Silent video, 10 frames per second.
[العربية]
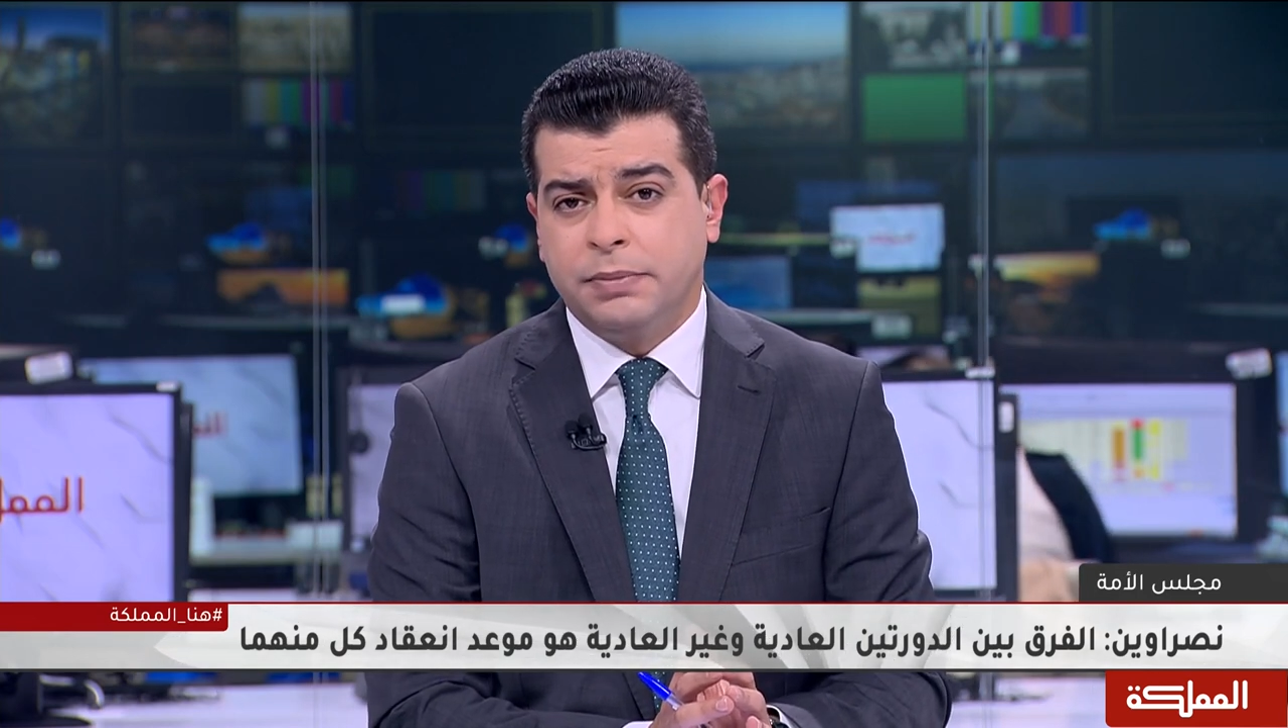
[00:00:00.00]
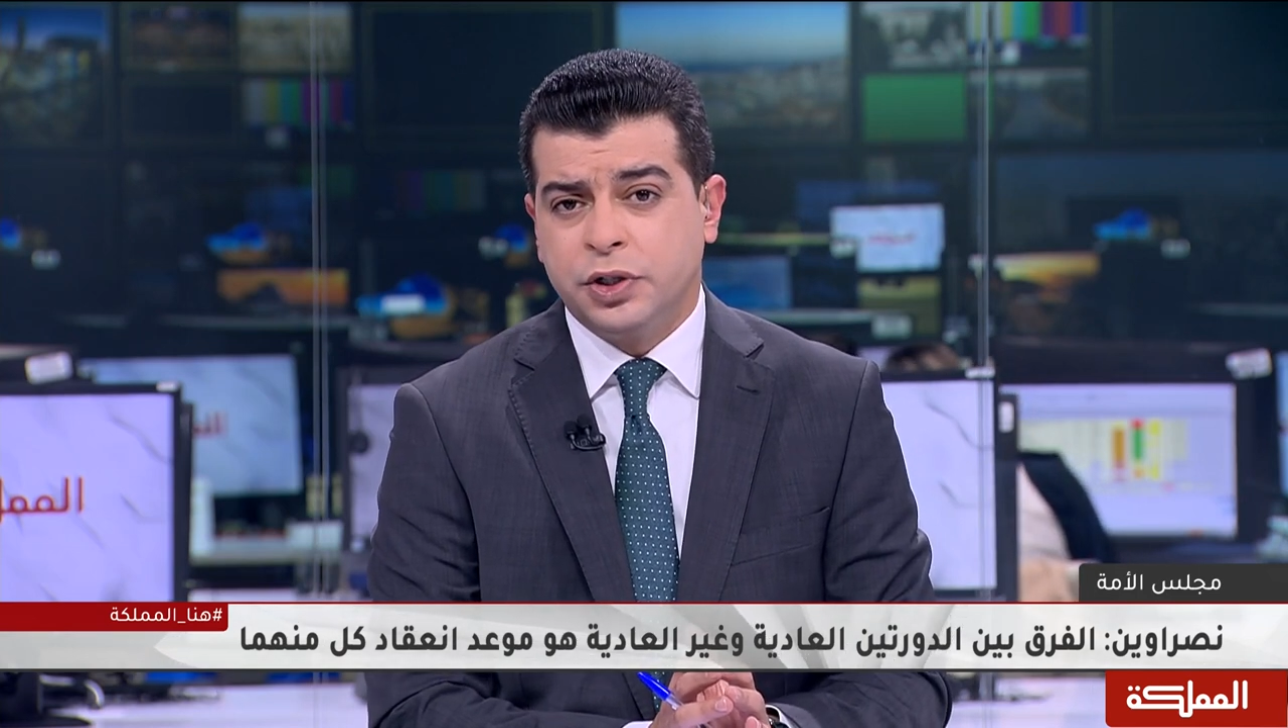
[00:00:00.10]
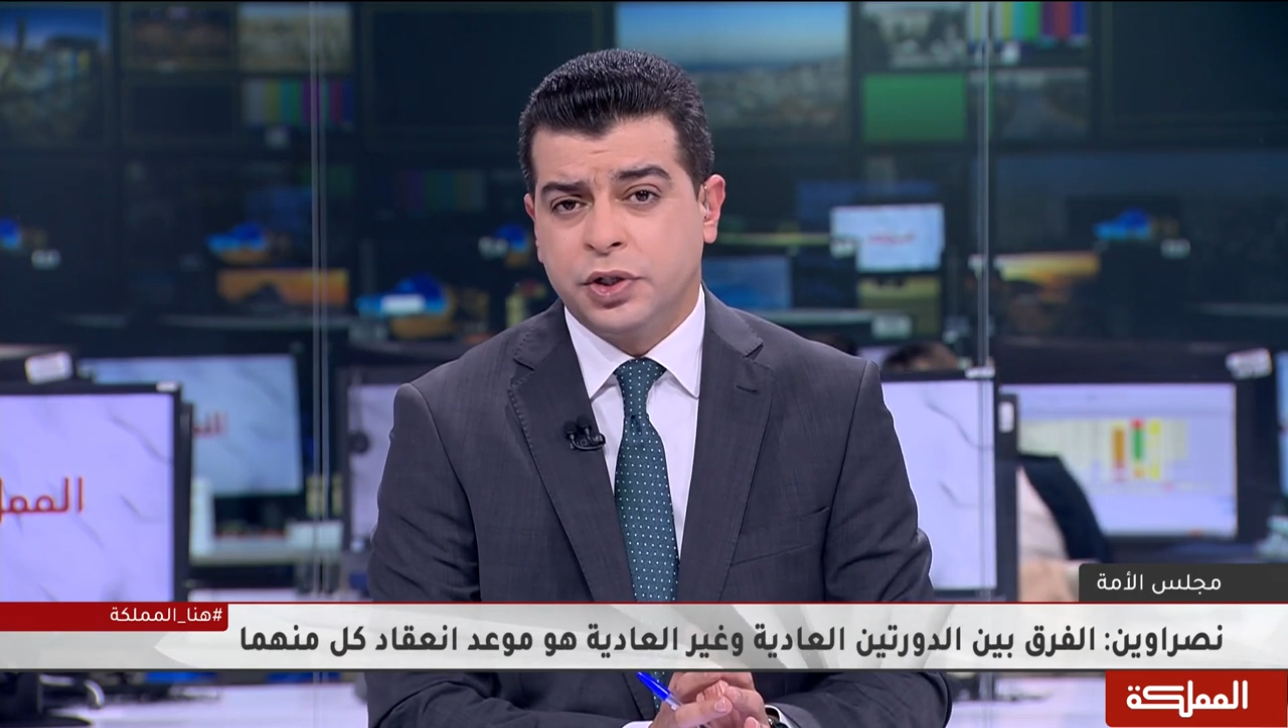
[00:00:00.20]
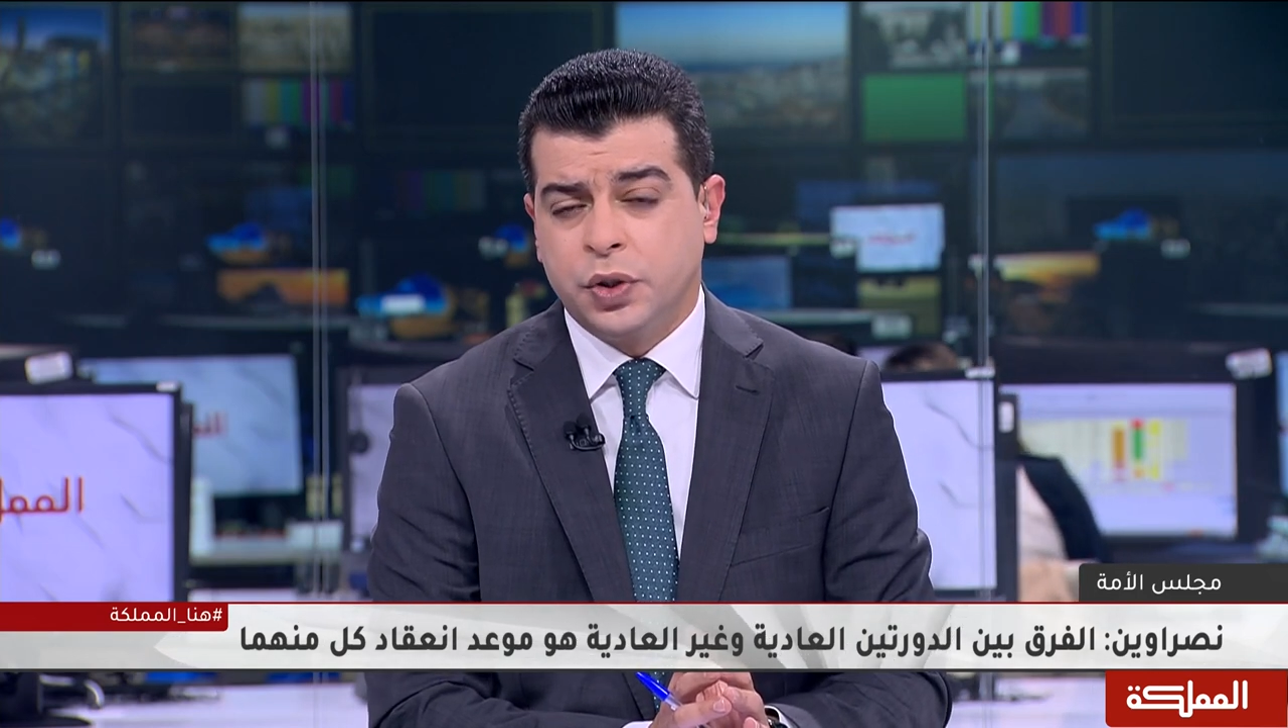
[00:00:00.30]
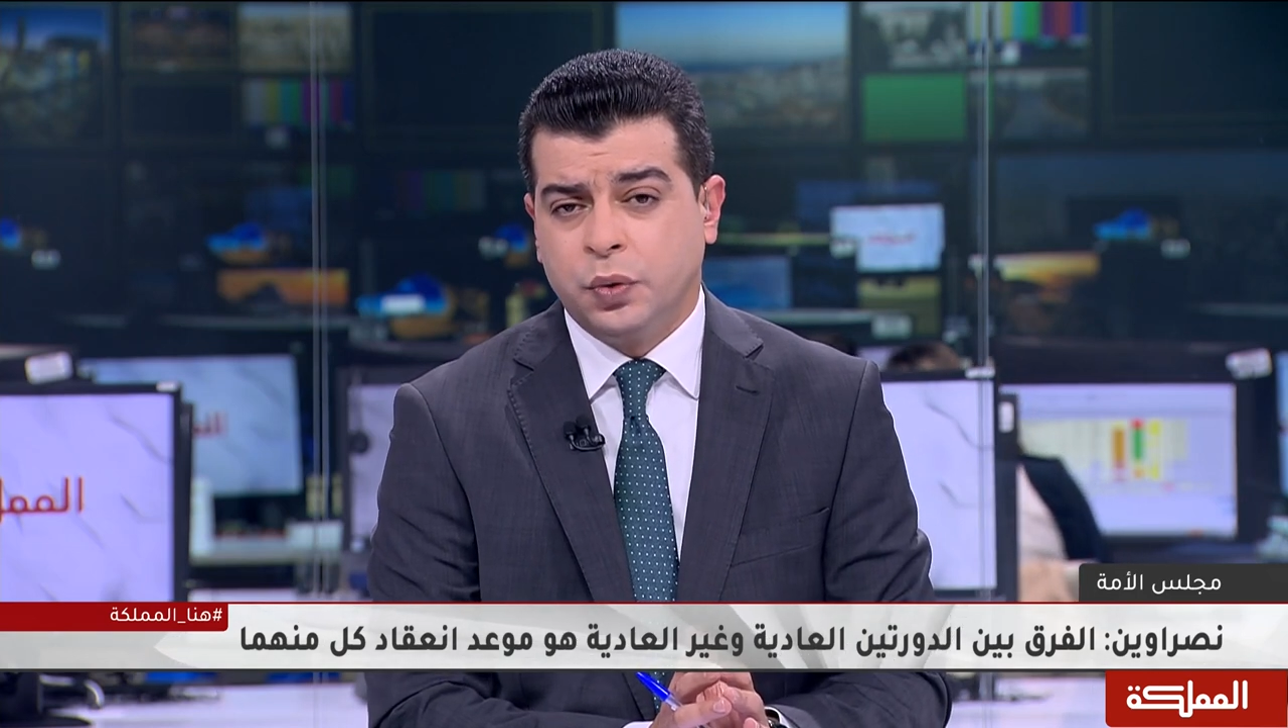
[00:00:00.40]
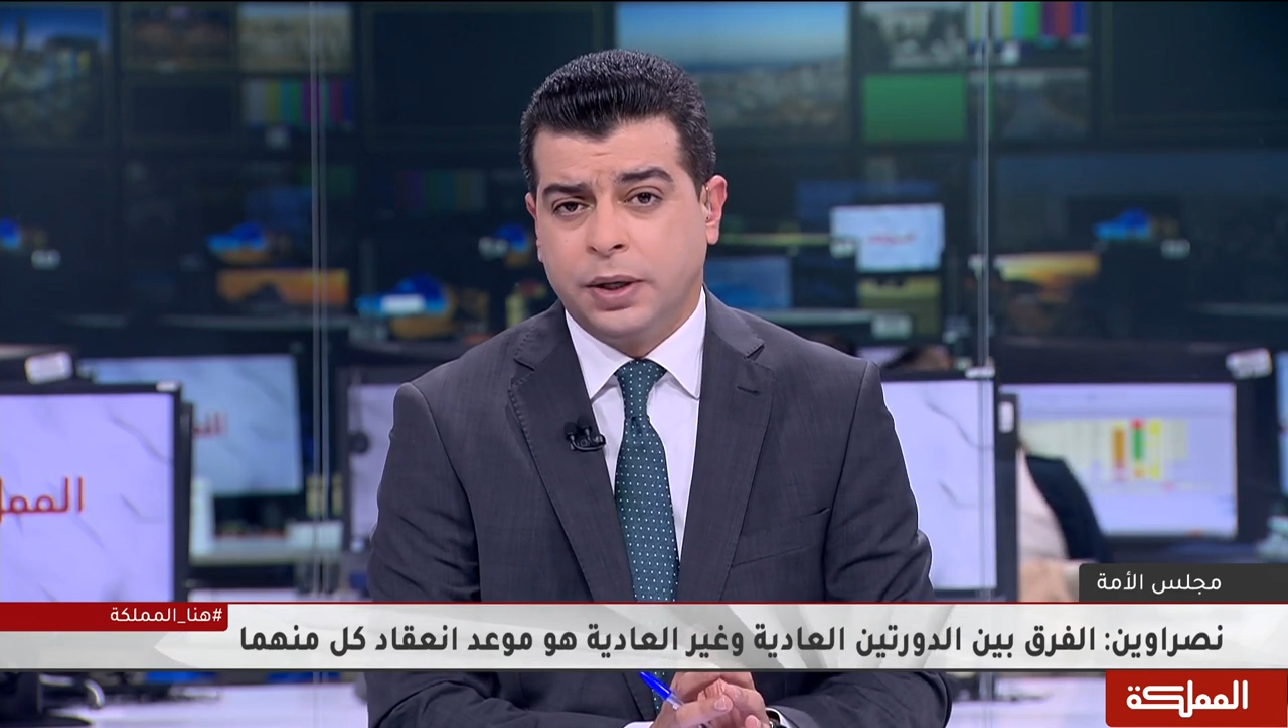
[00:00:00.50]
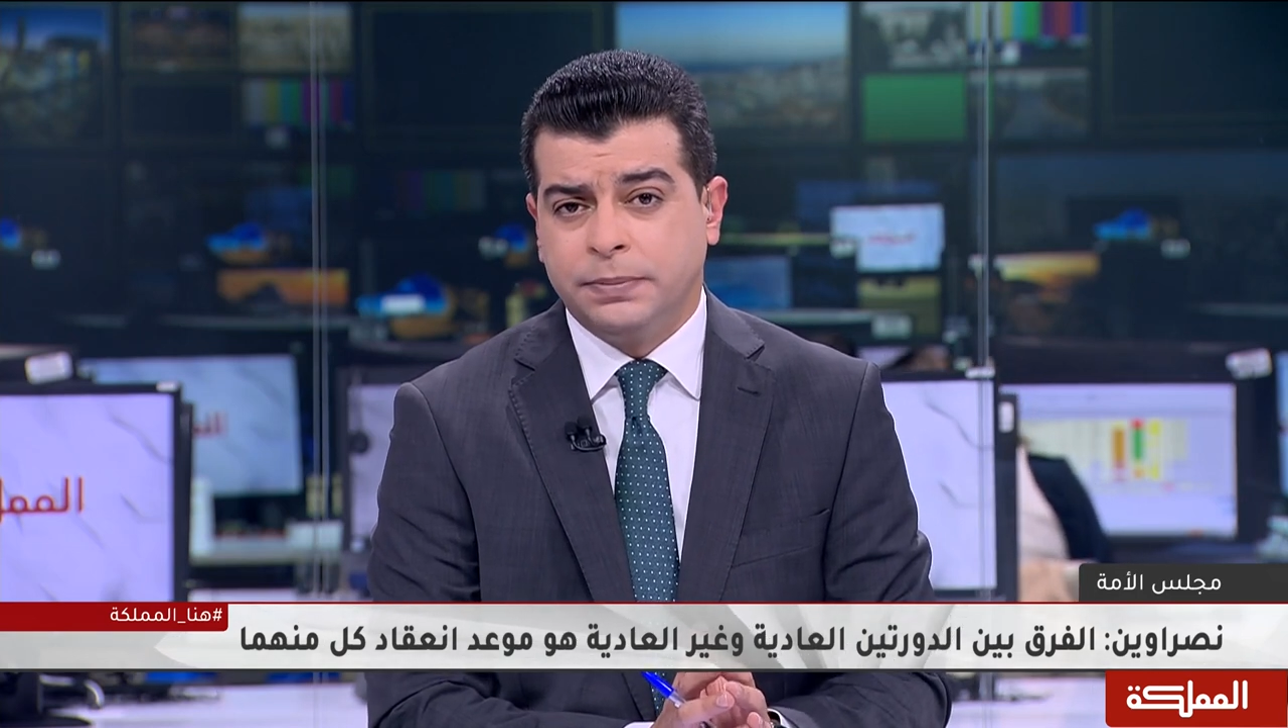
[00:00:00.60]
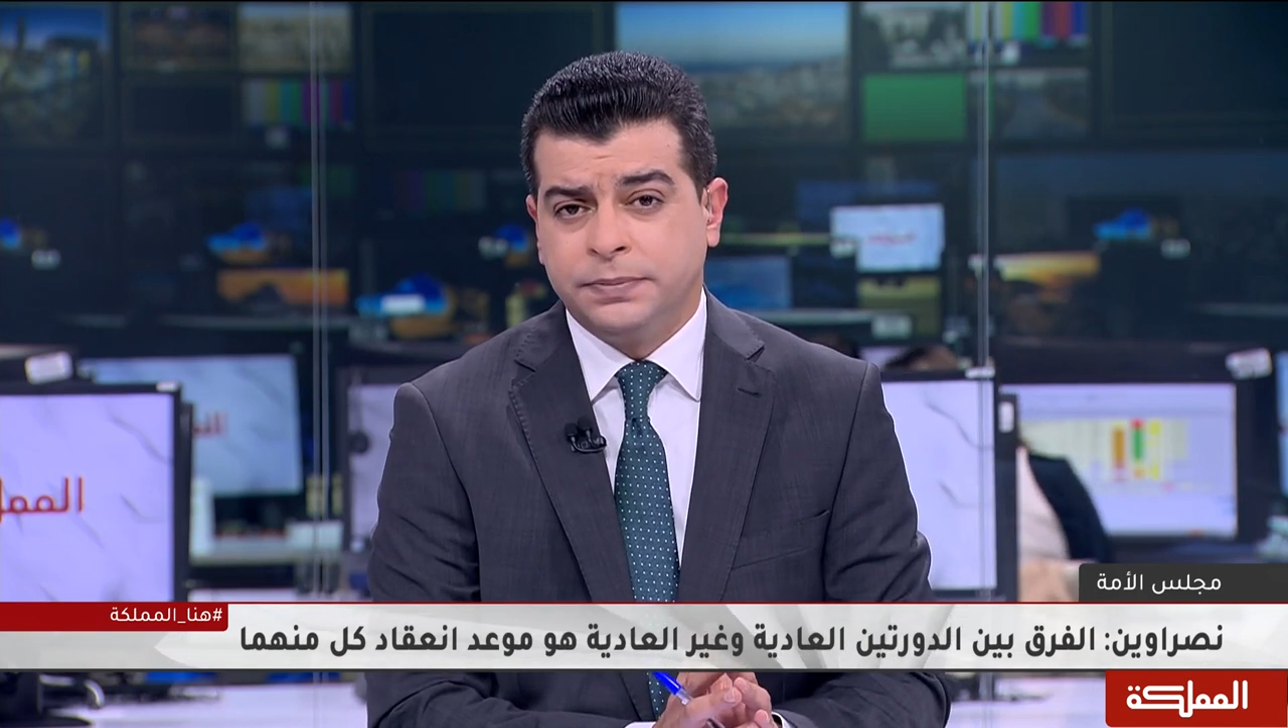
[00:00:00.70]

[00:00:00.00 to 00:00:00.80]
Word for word: مجلس النواب